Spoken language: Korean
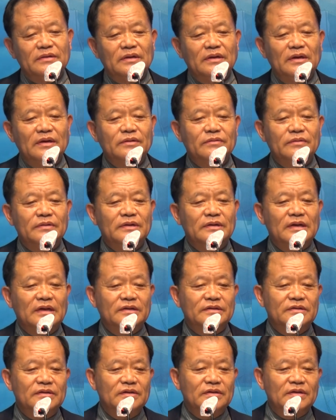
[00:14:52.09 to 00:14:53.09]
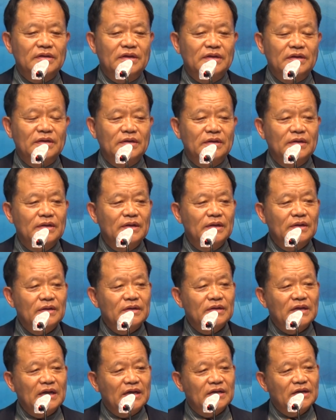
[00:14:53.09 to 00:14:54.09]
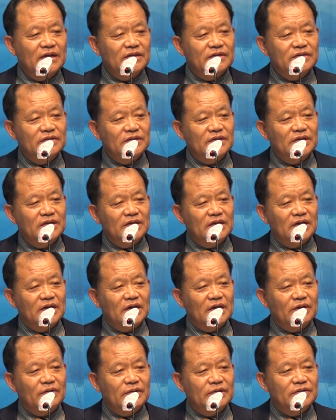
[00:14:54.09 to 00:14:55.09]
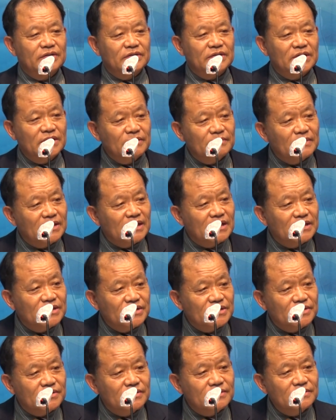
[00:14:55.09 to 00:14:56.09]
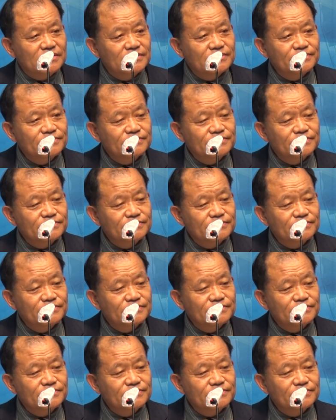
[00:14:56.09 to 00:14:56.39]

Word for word: 하고 해놨을 때에 나단 선지자가 와서 책망하지요.